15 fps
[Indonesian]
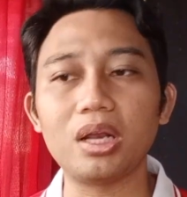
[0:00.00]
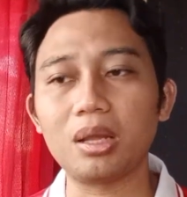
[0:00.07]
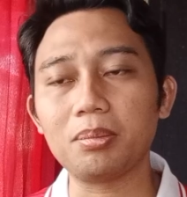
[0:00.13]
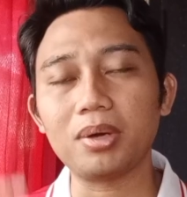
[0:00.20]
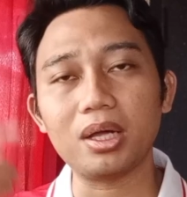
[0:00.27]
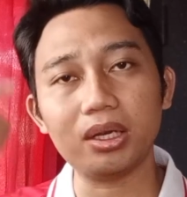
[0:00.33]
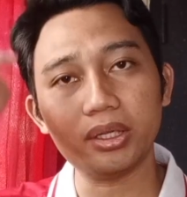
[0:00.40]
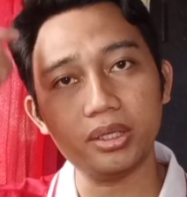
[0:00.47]

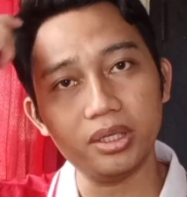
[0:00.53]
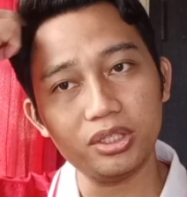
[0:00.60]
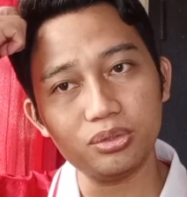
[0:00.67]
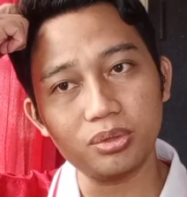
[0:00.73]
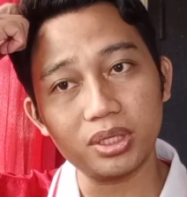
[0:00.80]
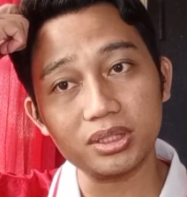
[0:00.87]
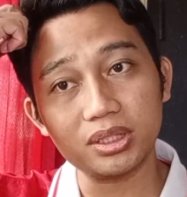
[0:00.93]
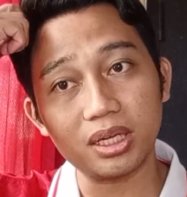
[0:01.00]
Dalam hal ini
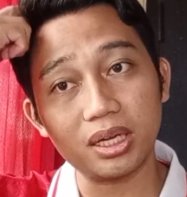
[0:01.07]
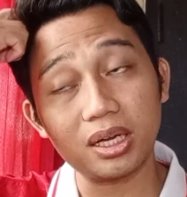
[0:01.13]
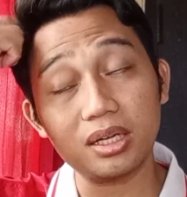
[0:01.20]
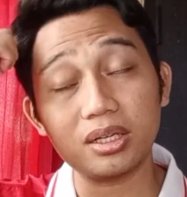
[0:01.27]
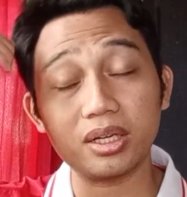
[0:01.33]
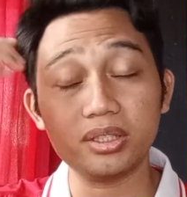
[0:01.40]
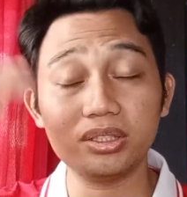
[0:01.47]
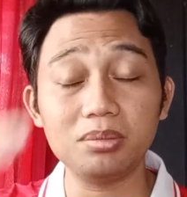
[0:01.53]
juga
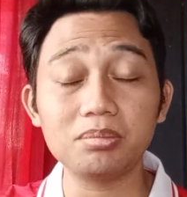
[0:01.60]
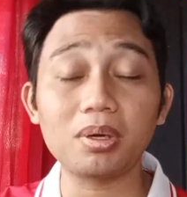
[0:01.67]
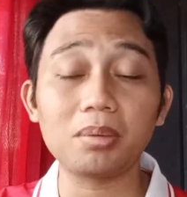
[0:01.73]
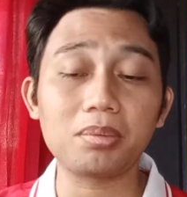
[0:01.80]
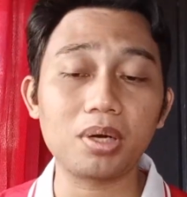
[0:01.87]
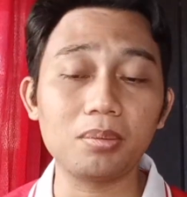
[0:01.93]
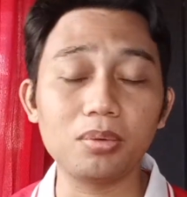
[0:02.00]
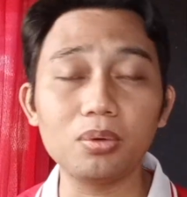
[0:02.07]
sekarang rezim
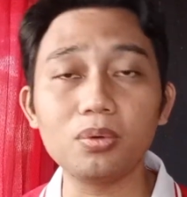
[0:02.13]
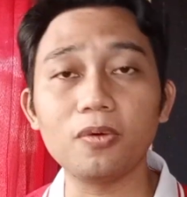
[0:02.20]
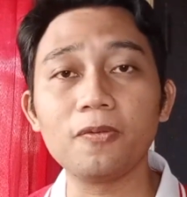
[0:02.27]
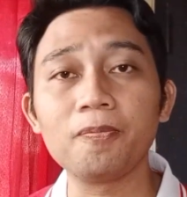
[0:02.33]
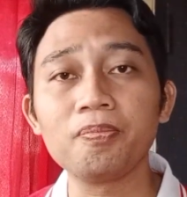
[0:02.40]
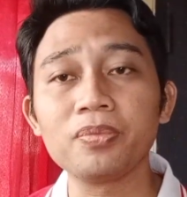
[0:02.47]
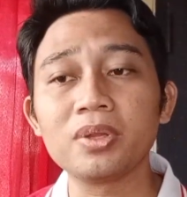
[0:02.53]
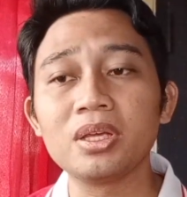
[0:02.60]
Pak Prabowo.